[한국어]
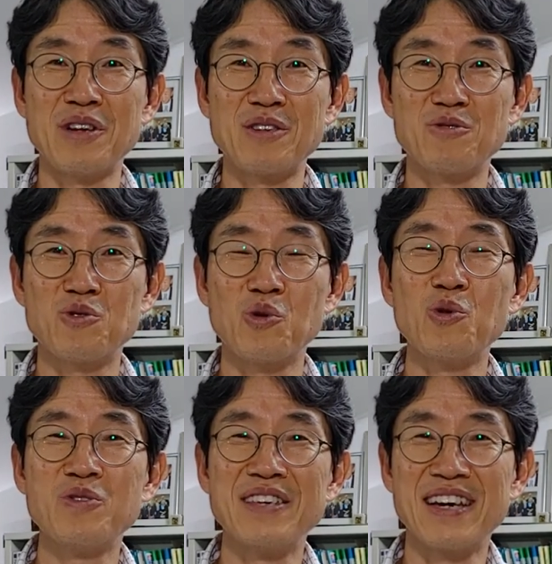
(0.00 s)
아주
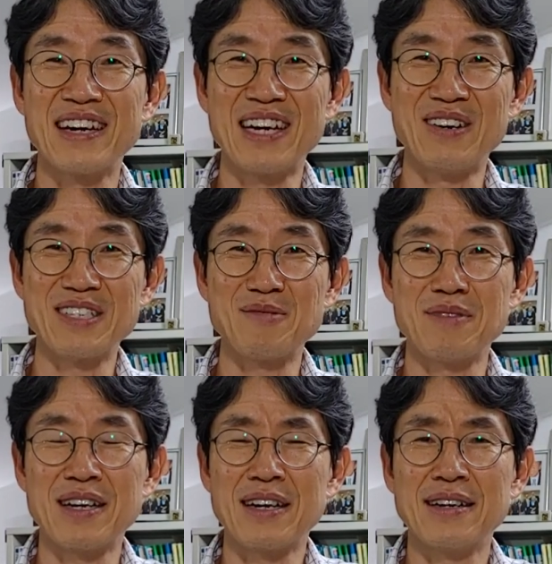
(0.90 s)
좋은 예가
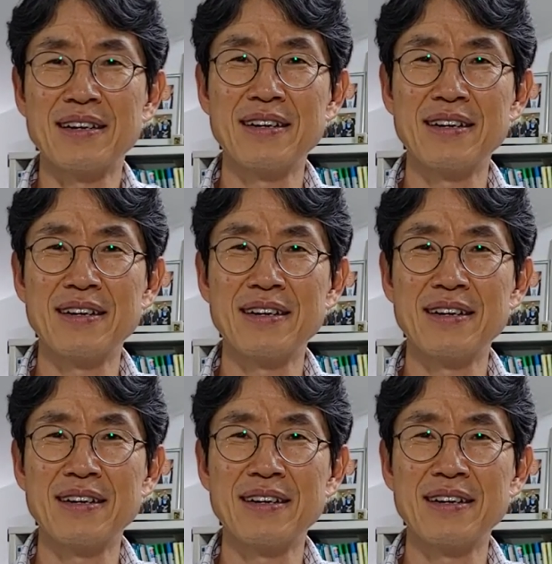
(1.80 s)
나왔습니다.